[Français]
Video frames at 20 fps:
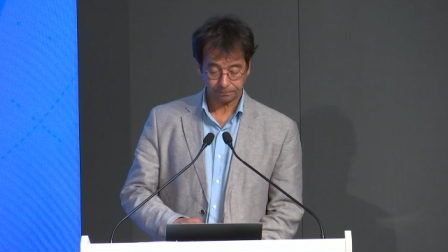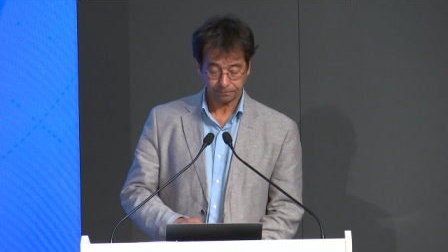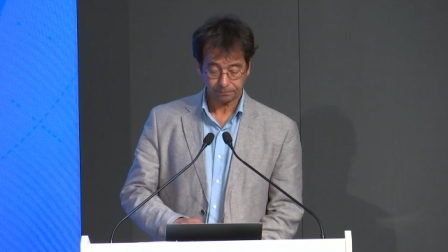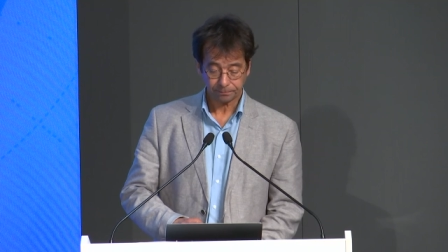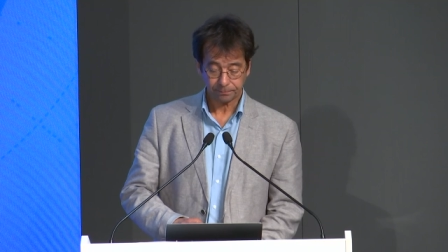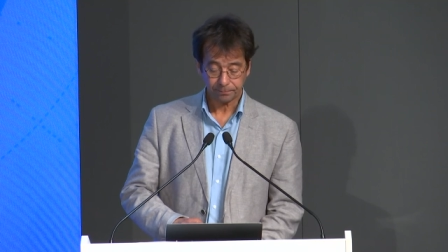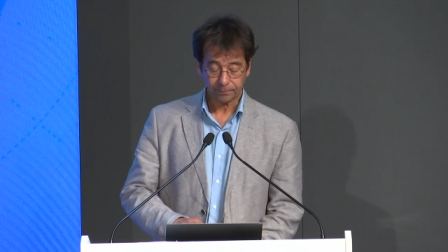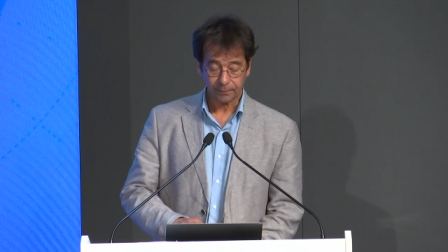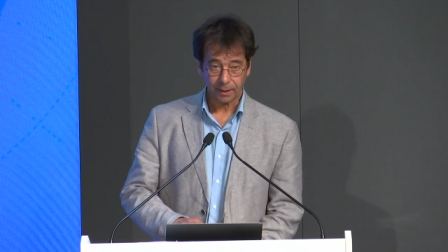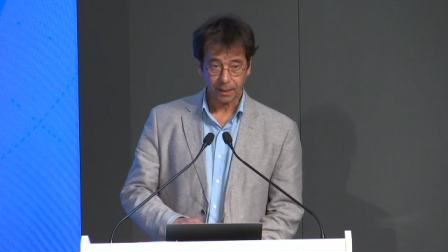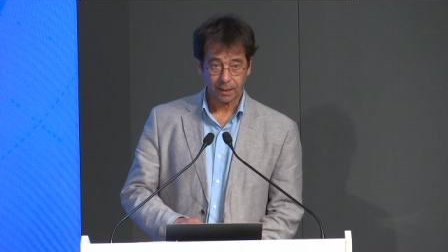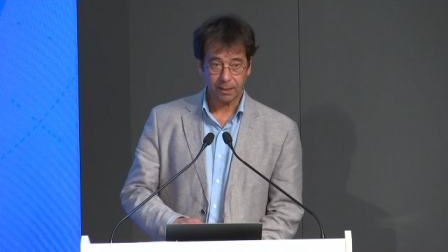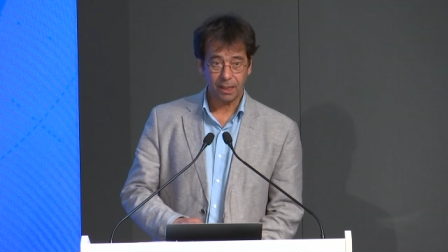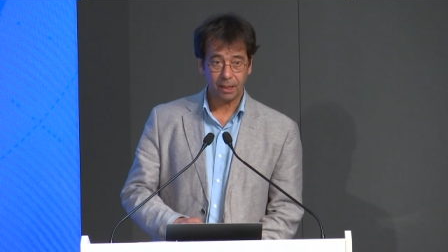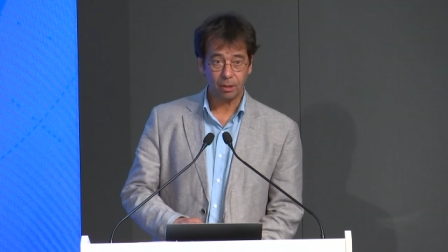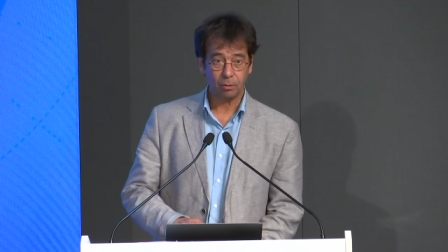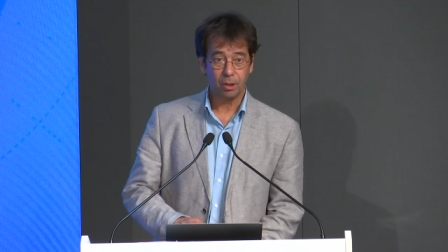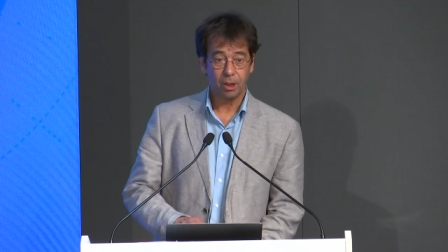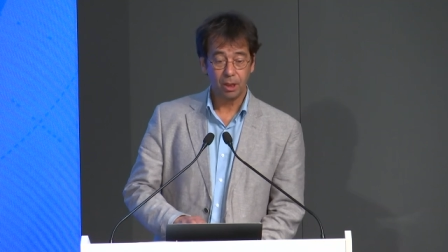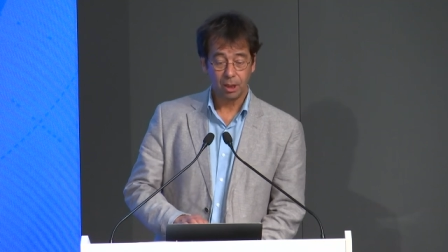
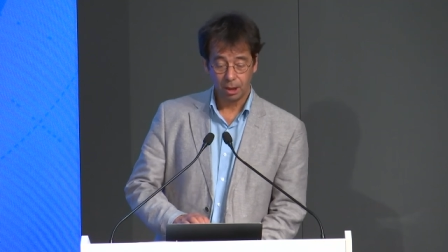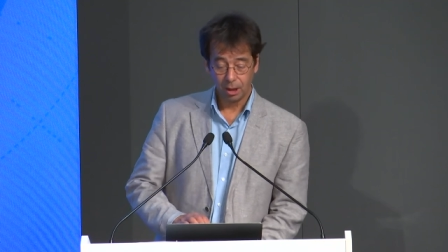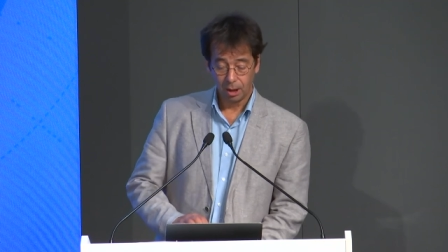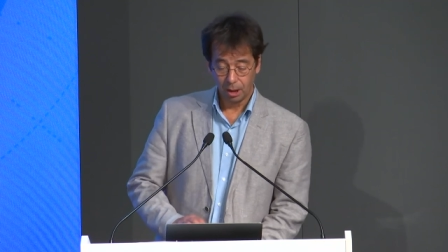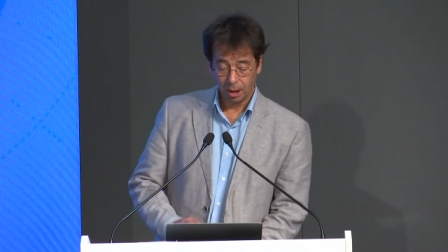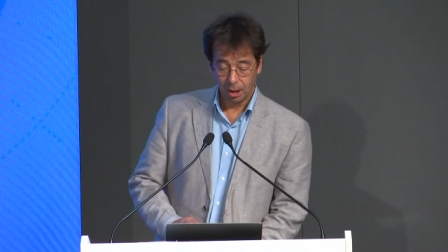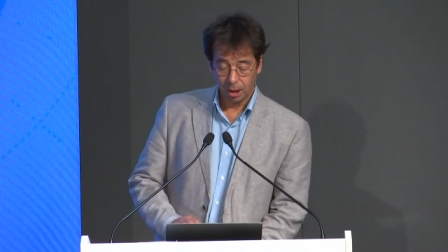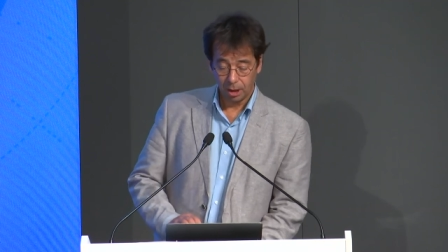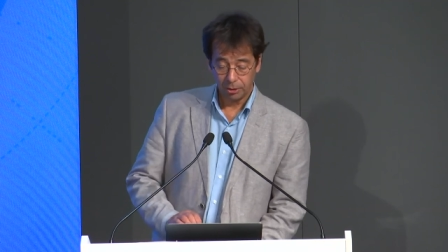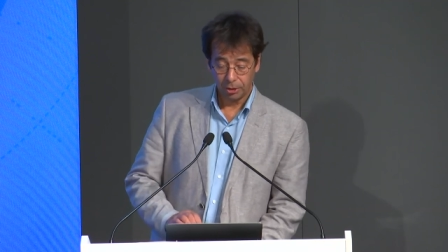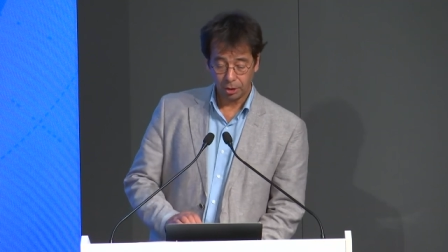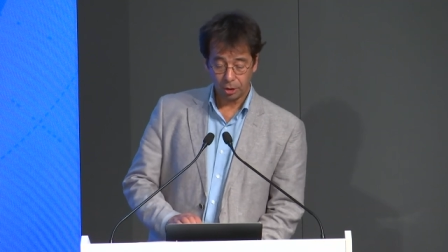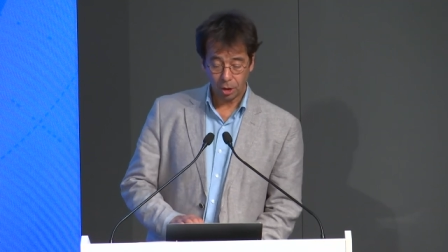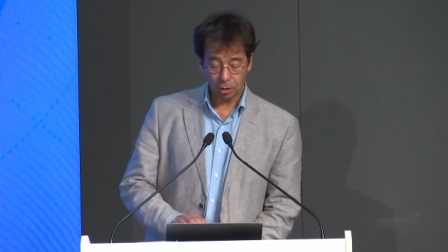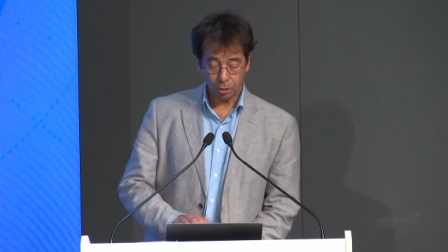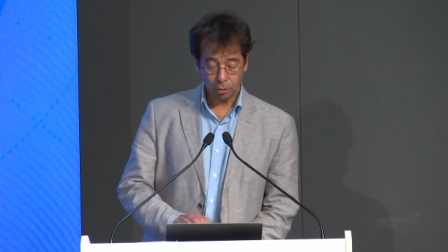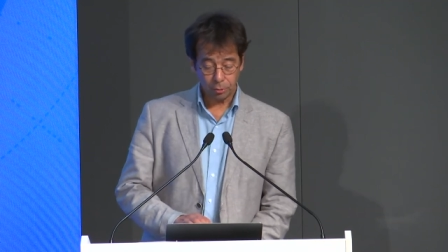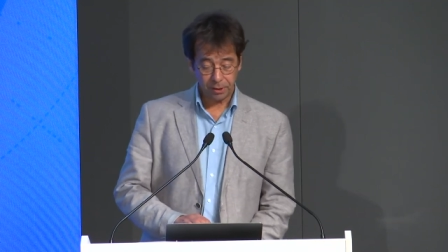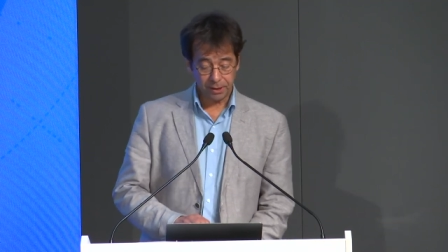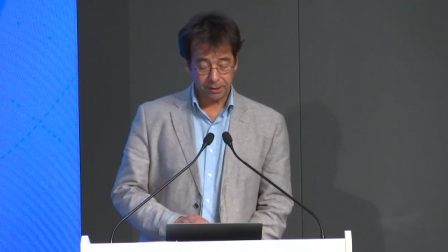Maintenant,
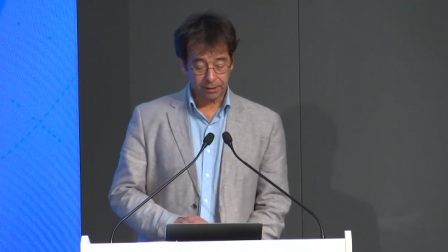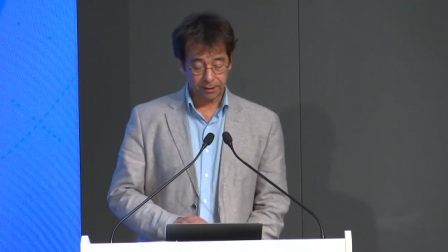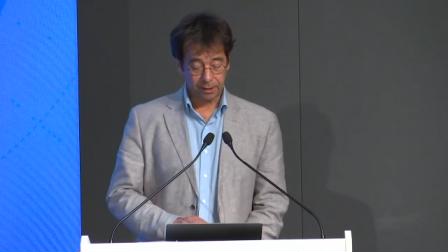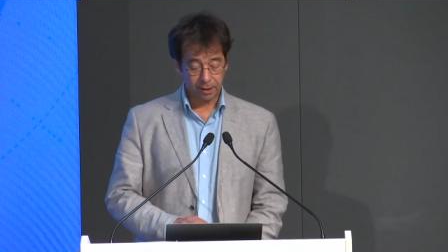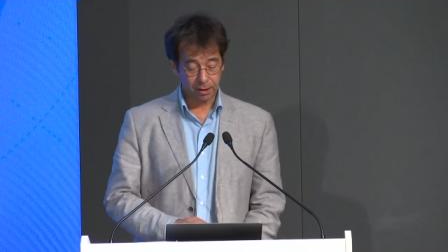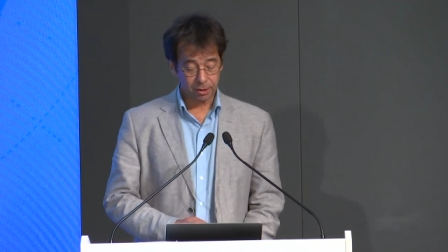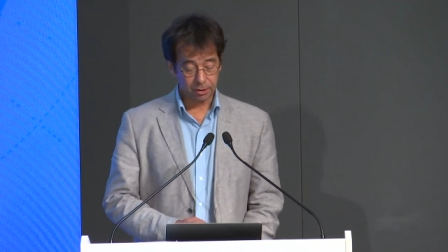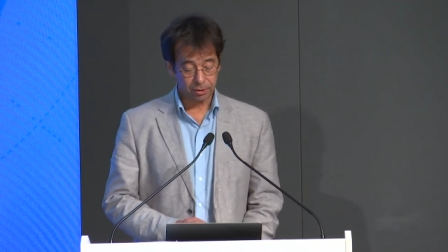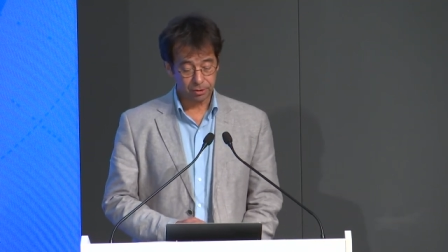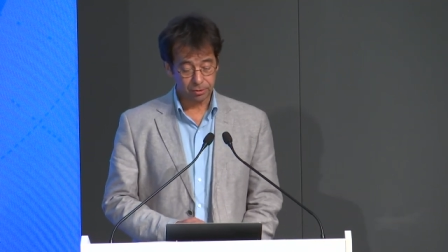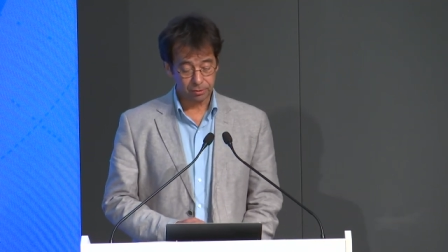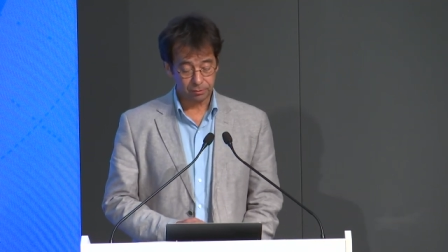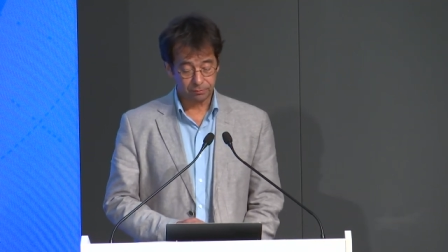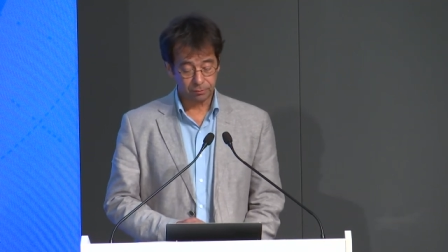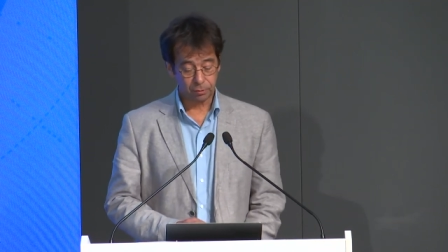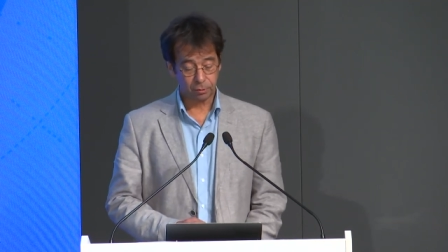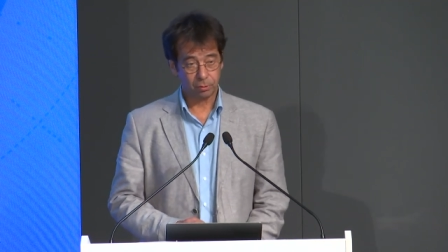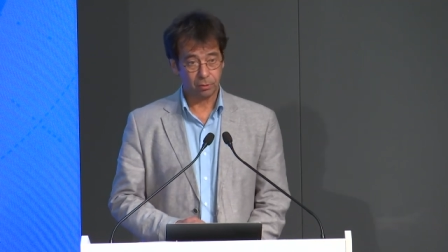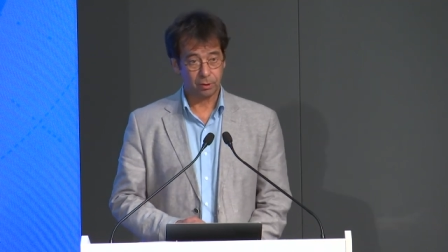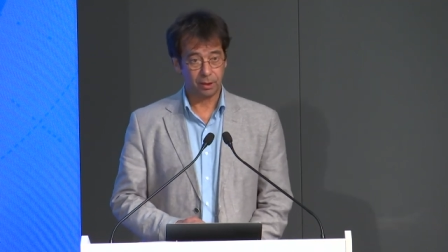les choses
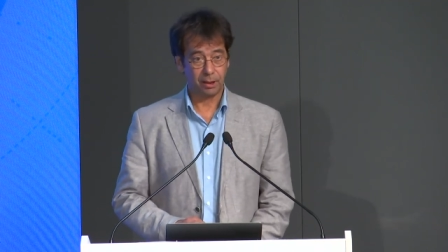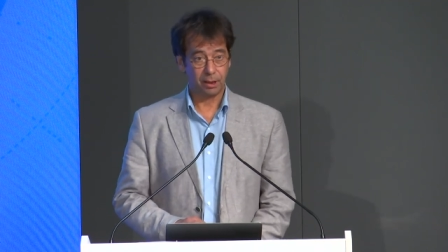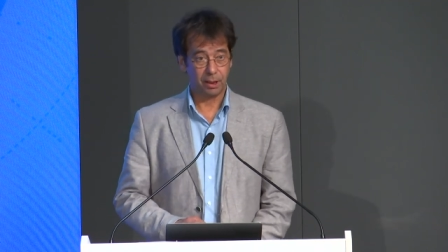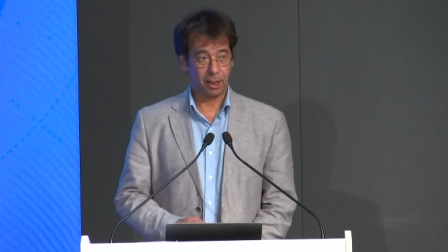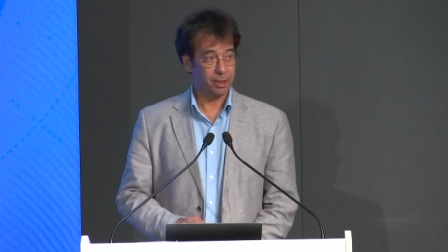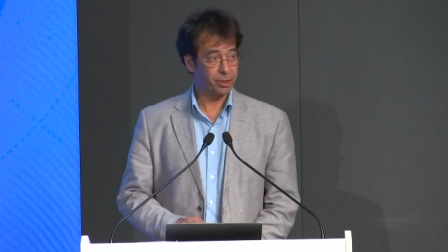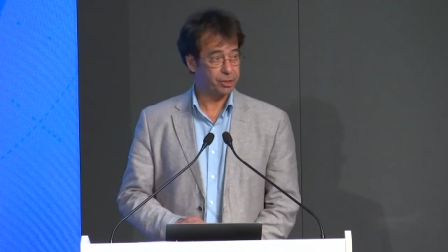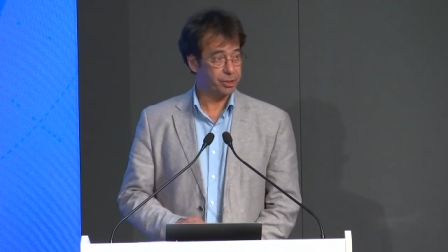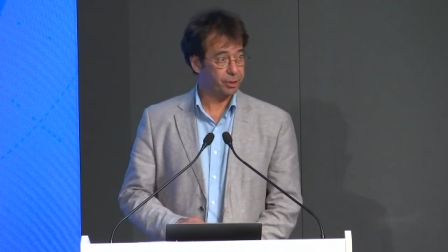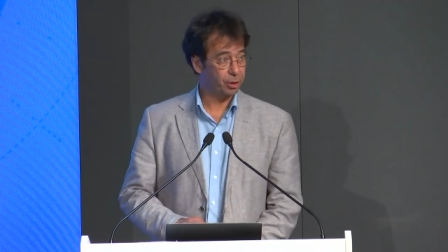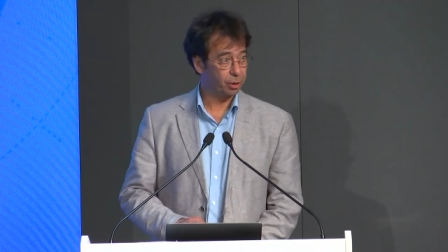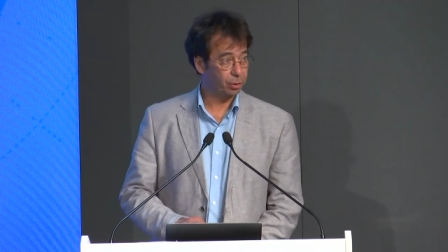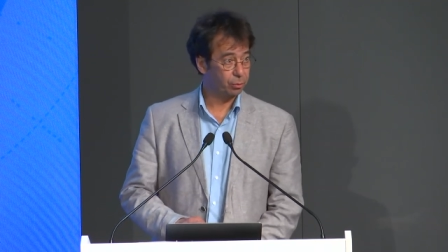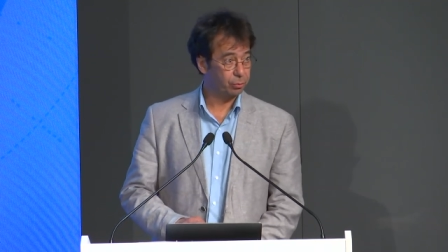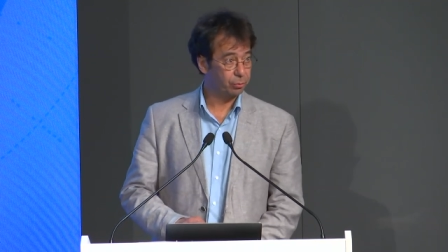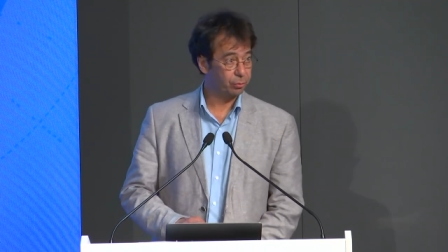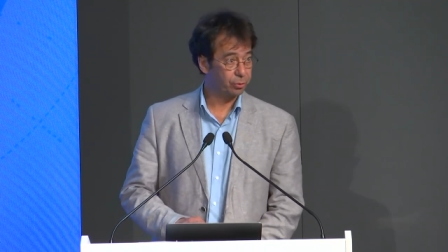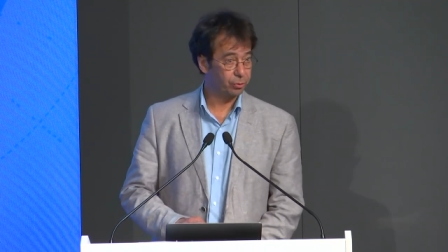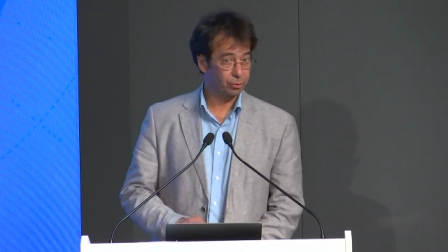concrètes pour les